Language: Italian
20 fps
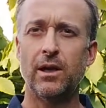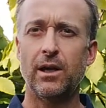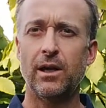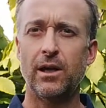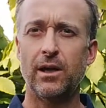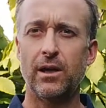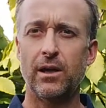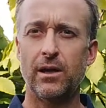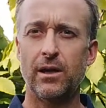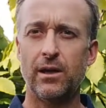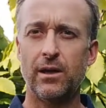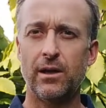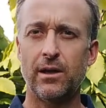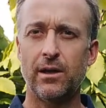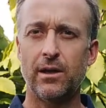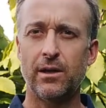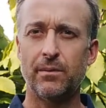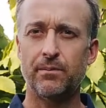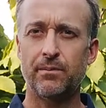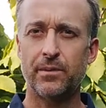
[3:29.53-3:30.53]

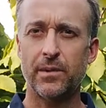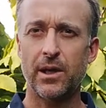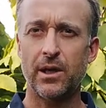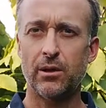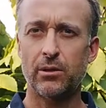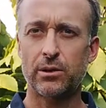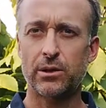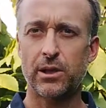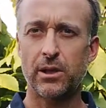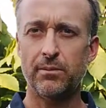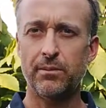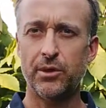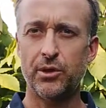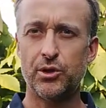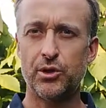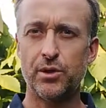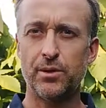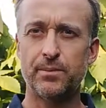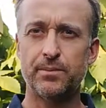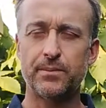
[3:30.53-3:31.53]
e, e i nostri
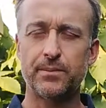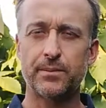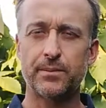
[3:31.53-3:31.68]
amici.